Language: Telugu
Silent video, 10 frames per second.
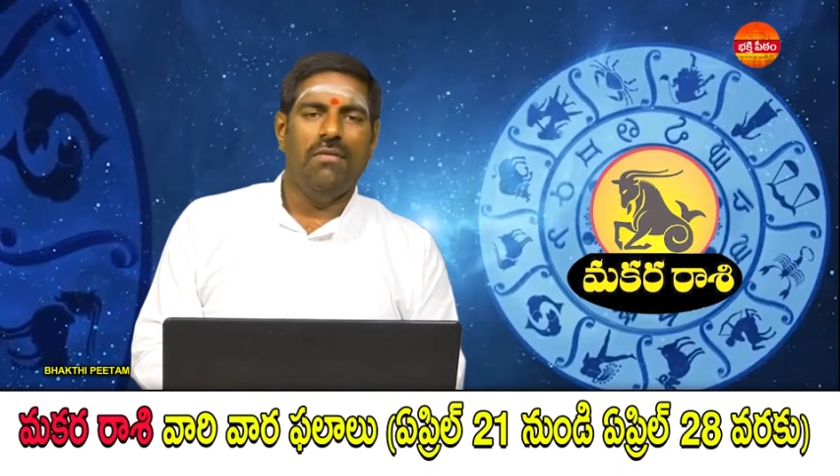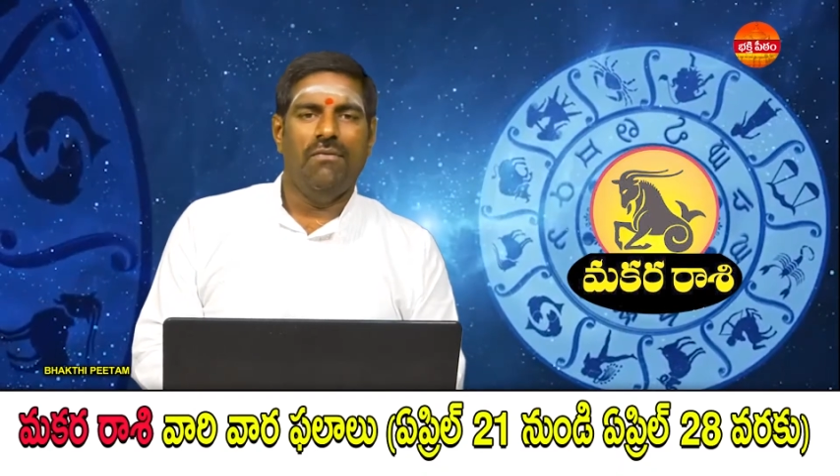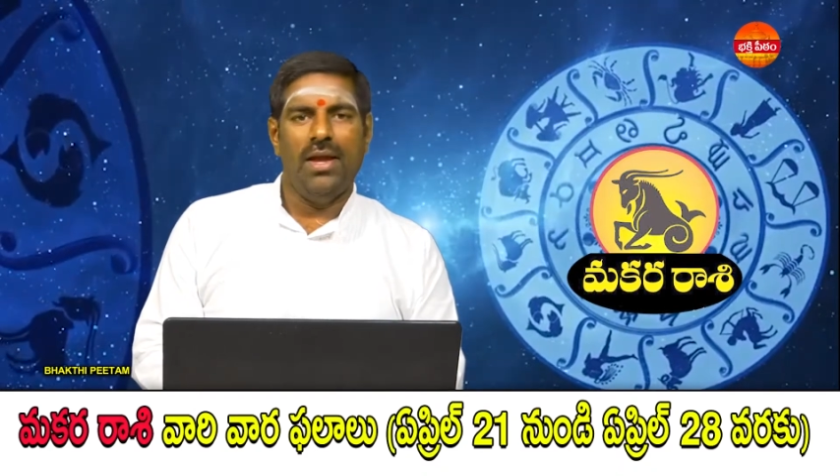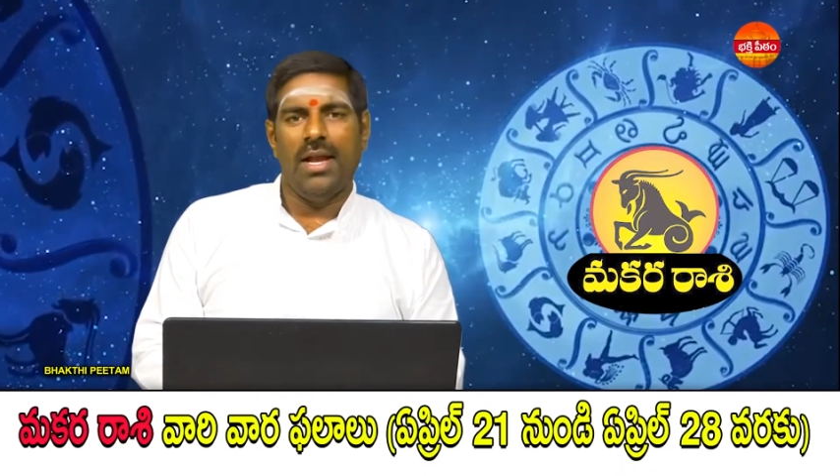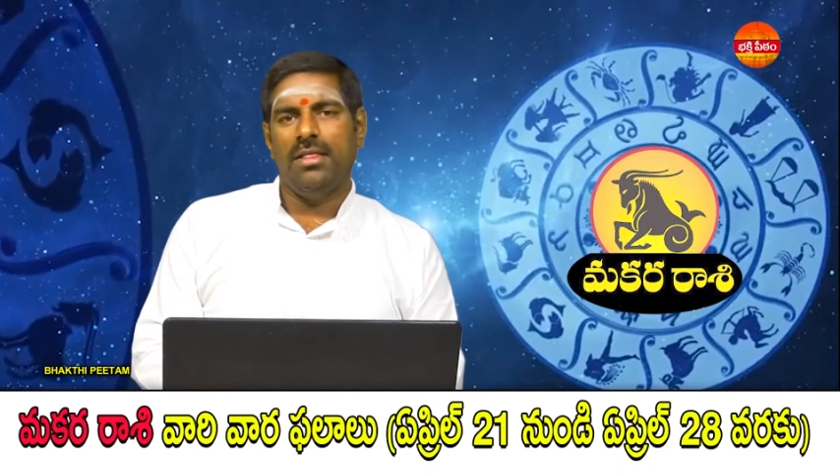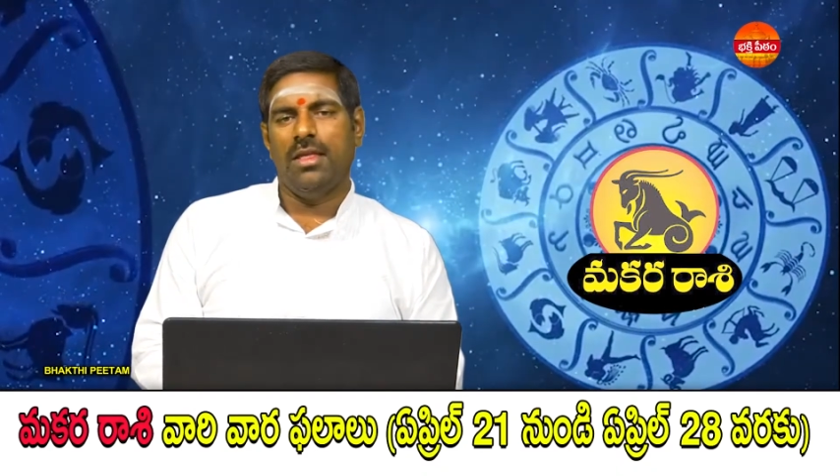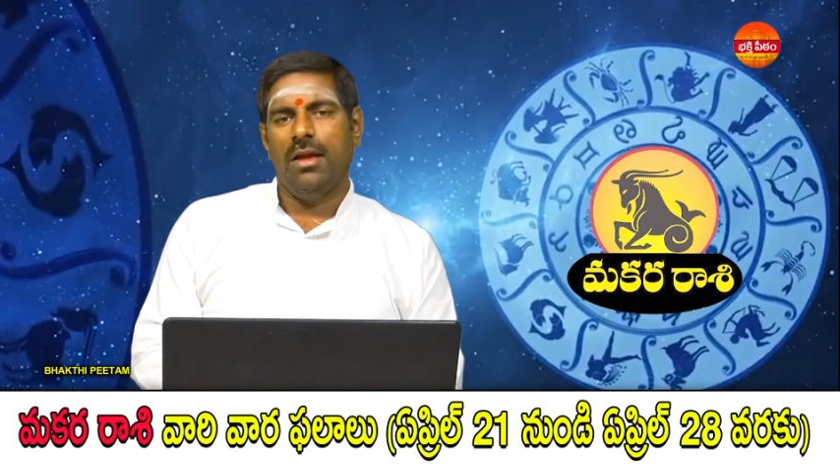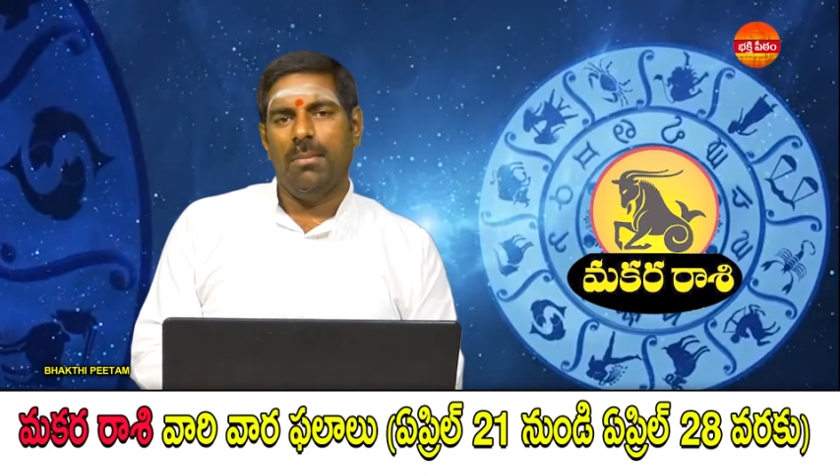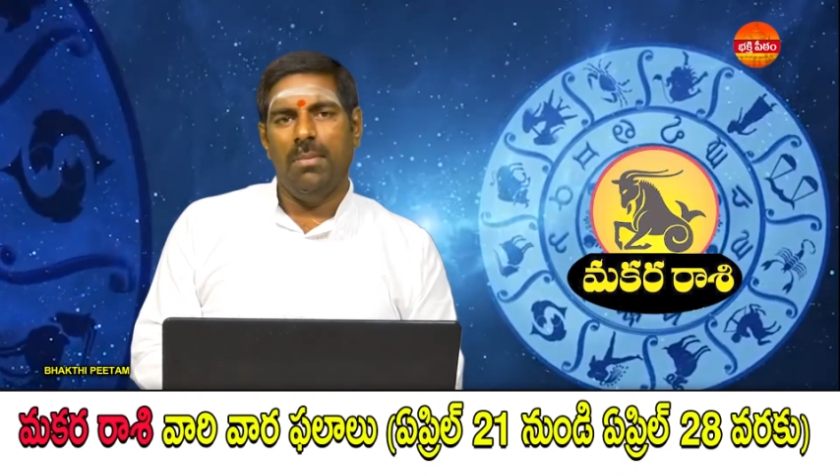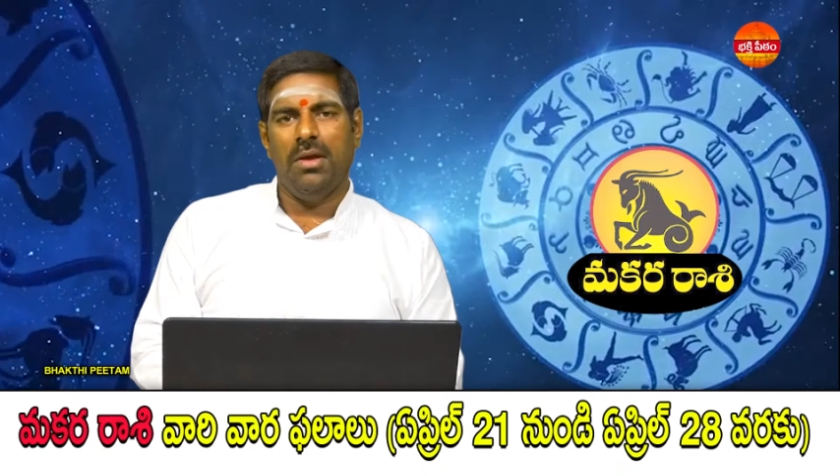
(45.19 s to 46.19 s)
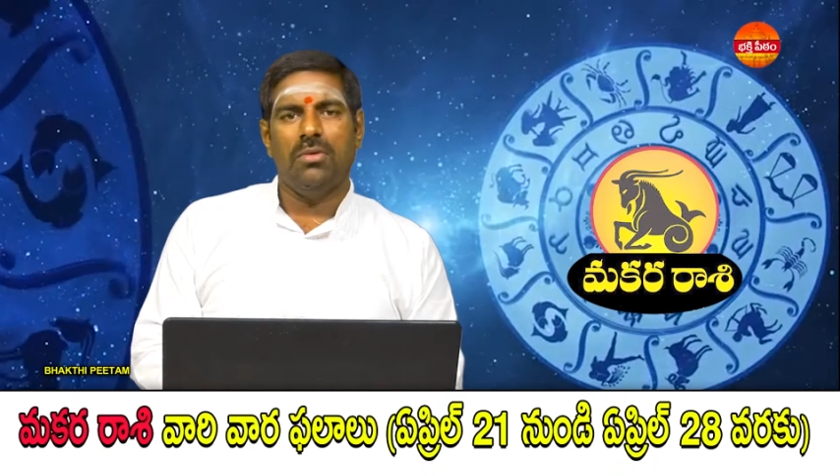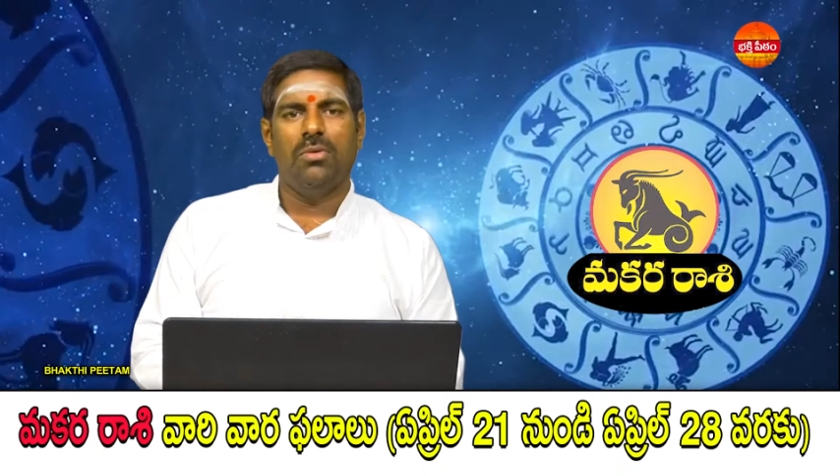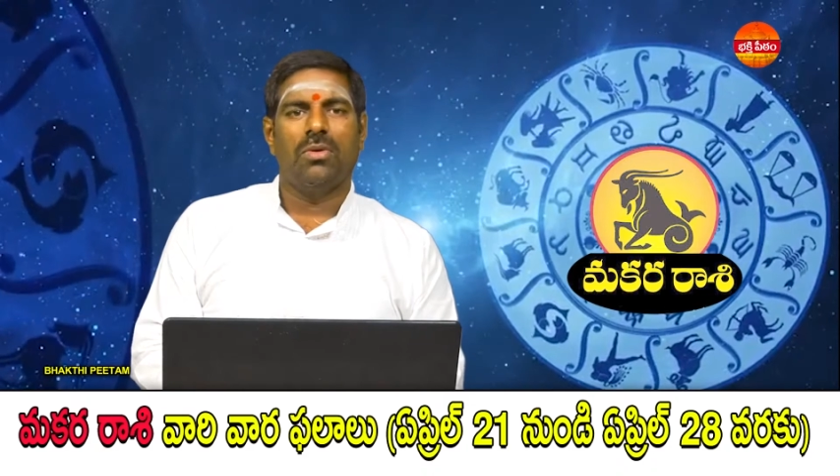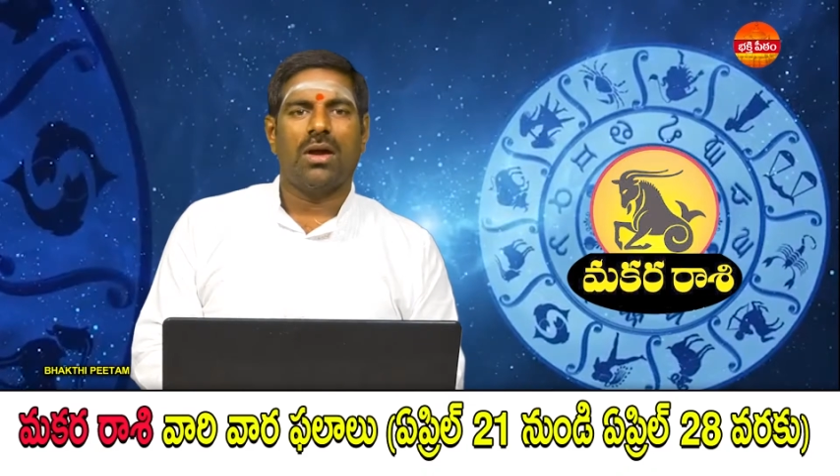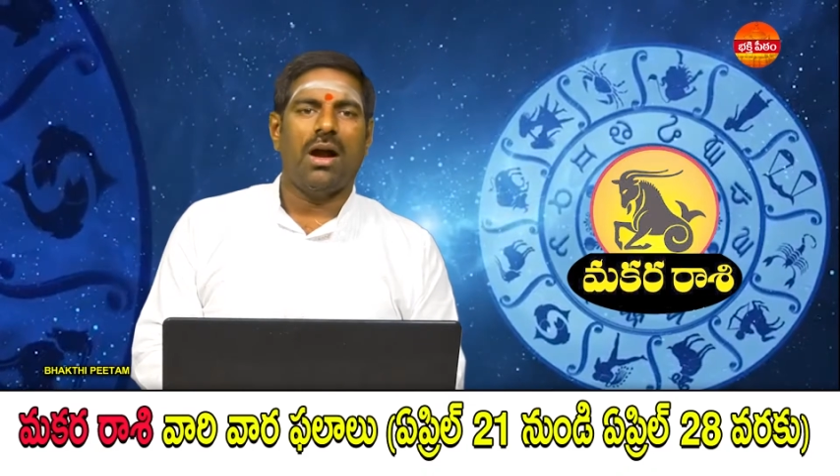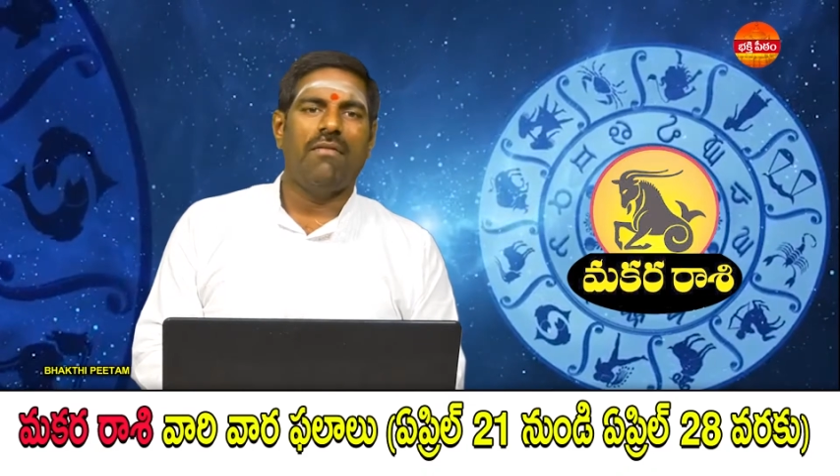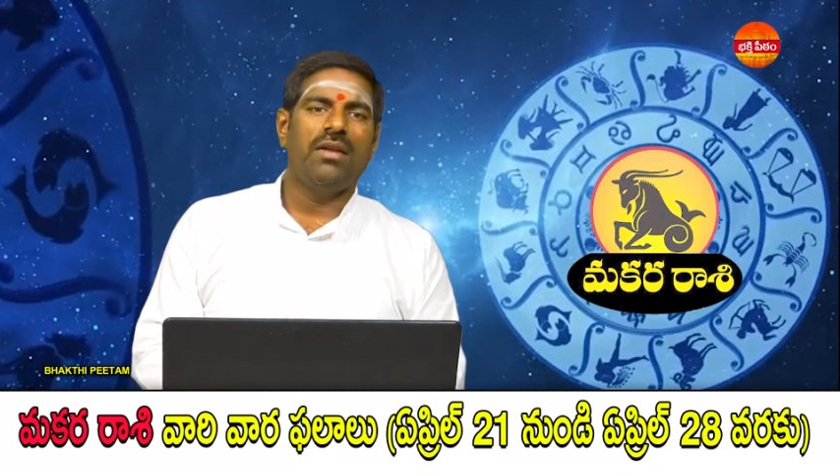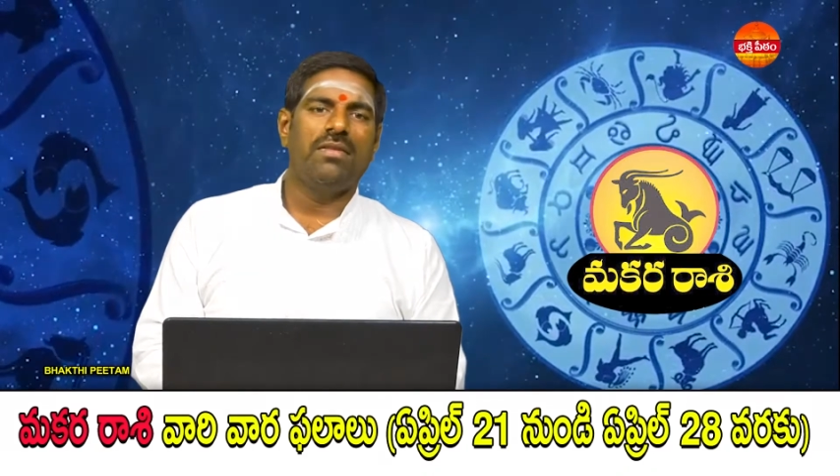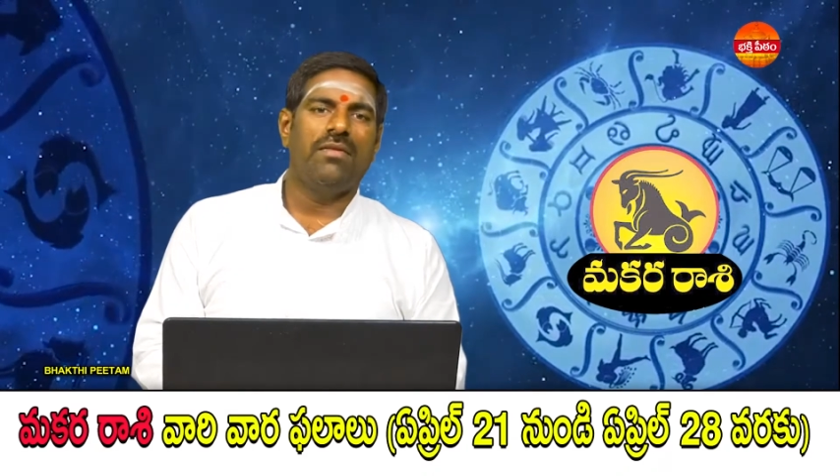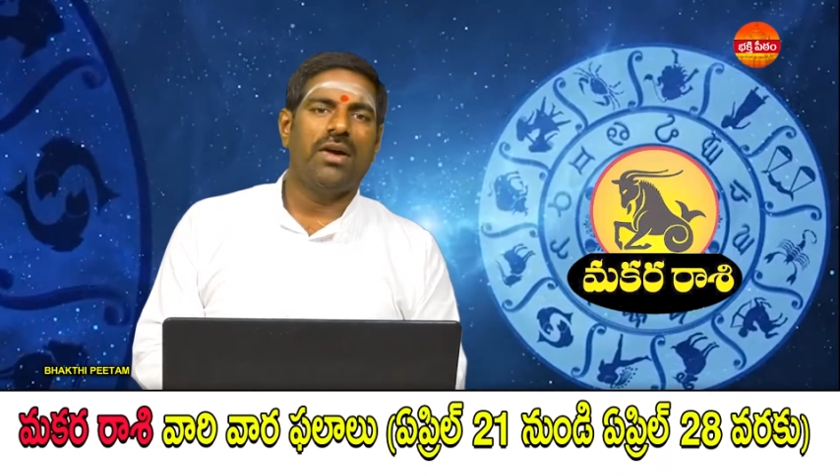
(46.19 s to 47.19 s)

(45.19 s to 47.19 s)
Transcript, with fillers: వీలైతే మీకు కావాల్సిన